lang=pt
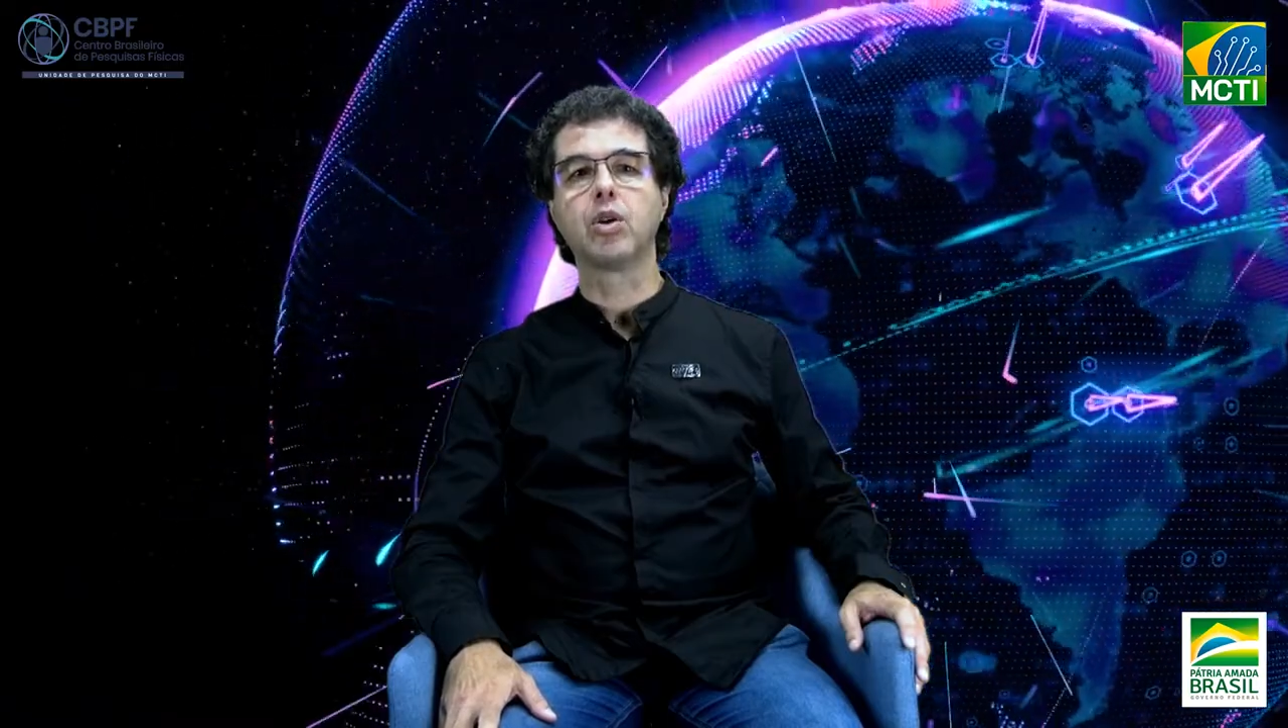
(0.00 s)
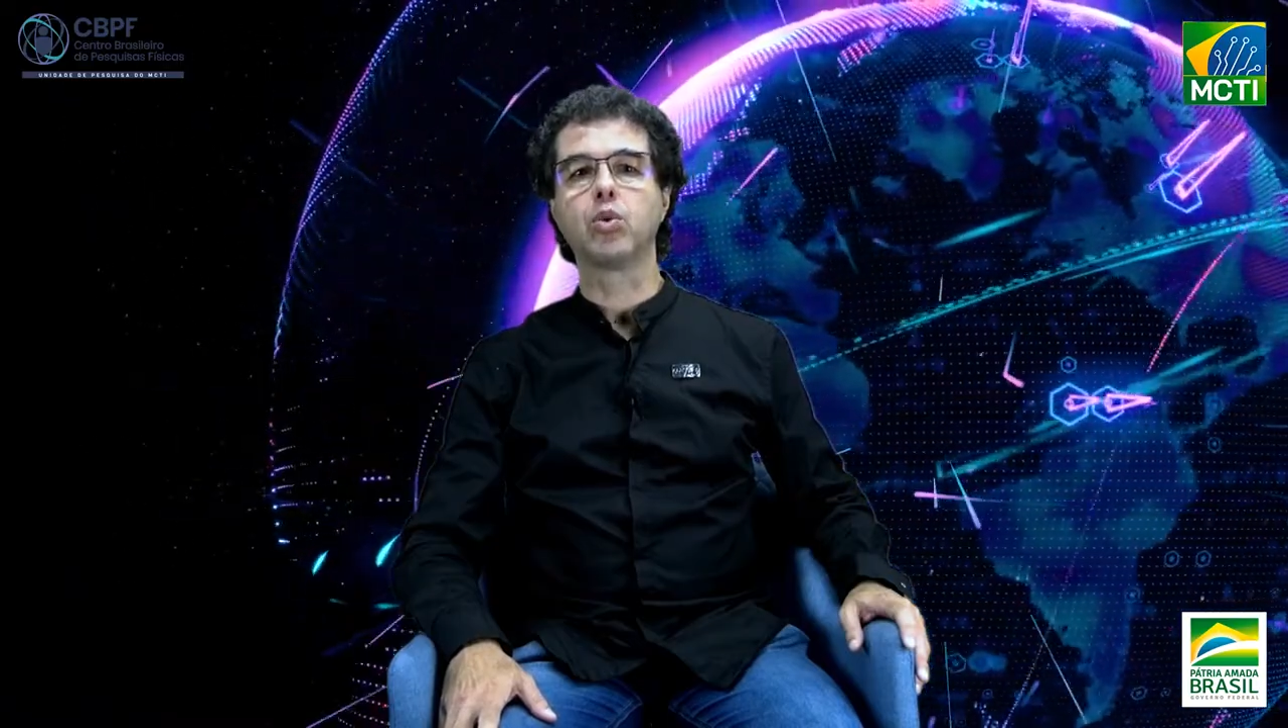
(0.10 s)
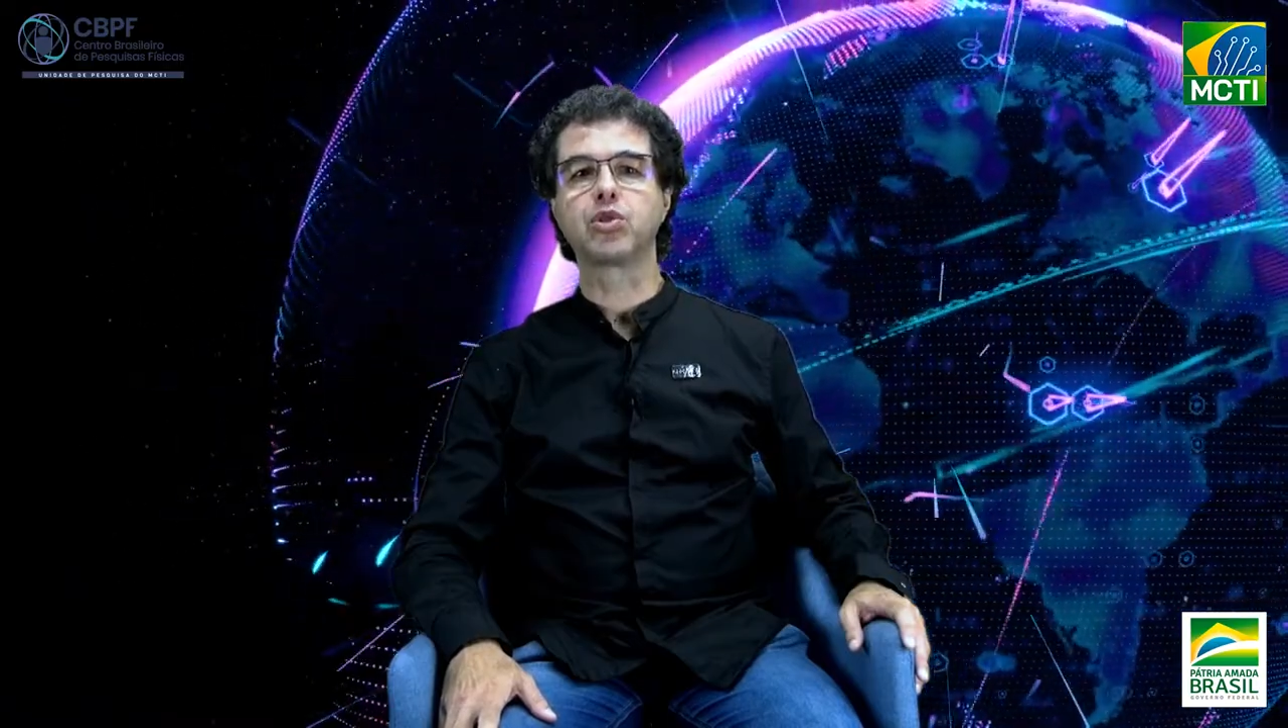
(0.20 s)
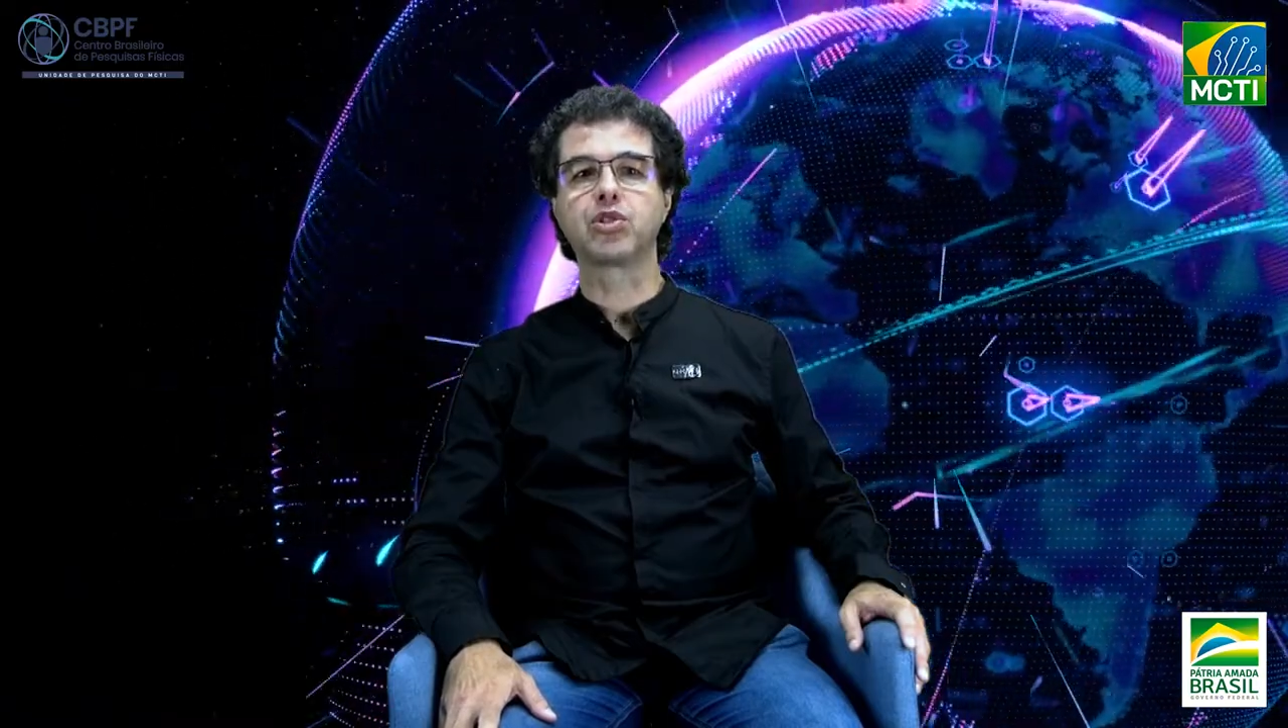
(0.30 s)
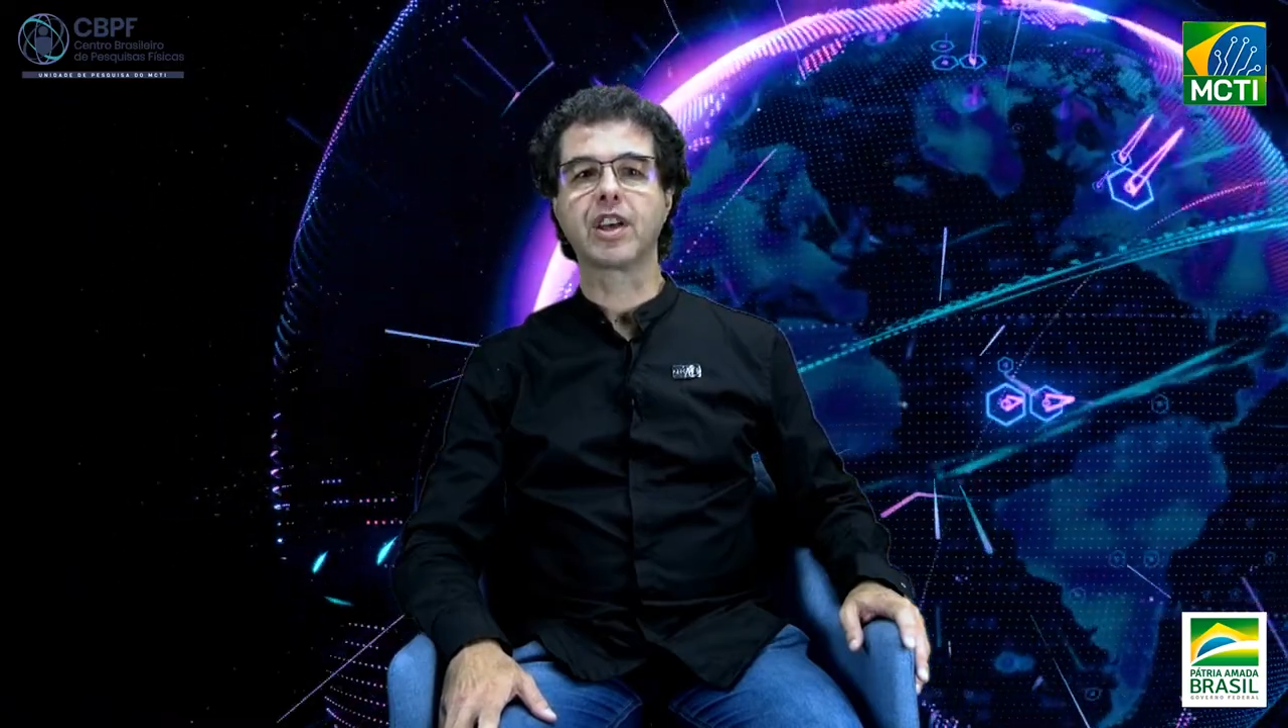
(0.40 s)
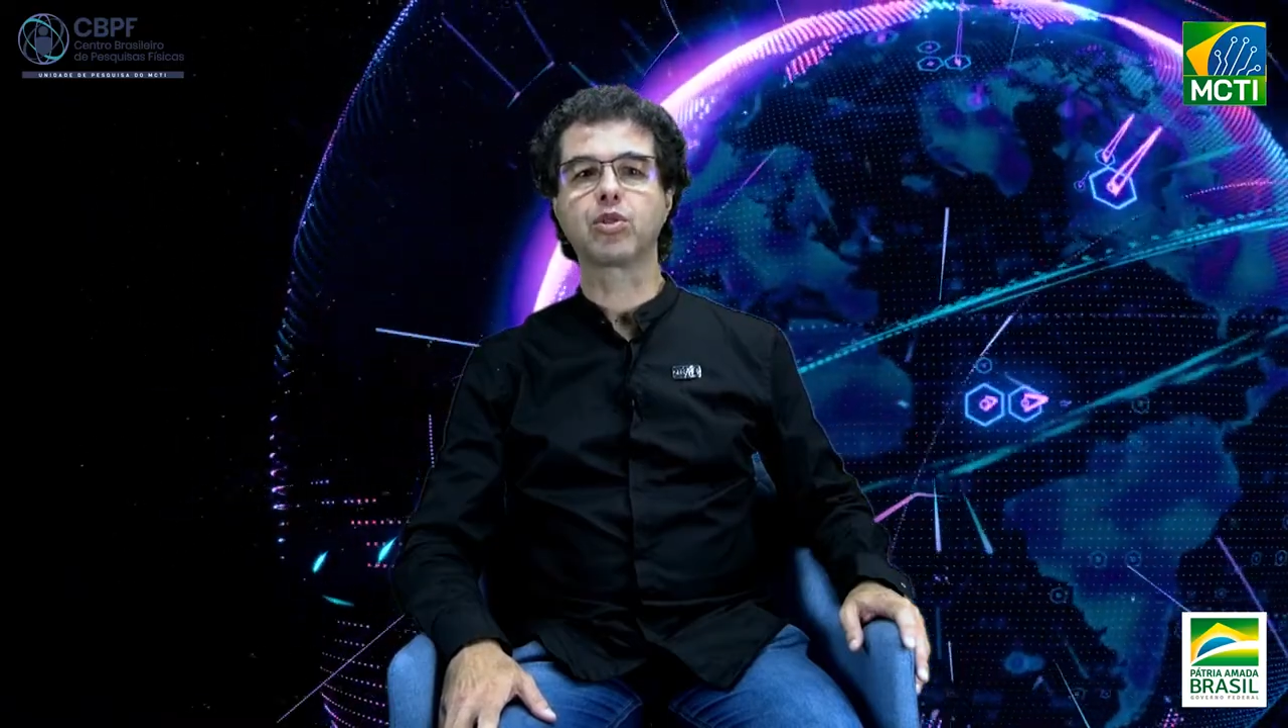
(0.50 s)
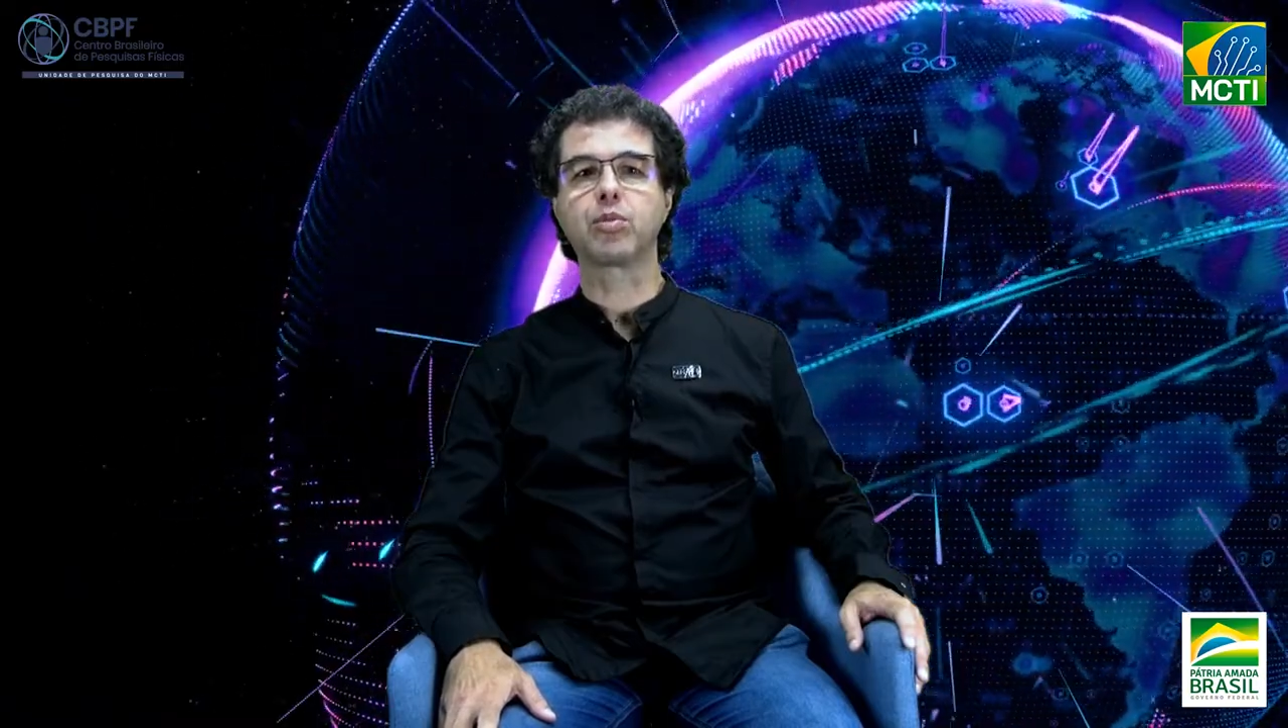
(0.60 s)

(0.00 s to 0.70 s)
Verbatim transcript: o Centro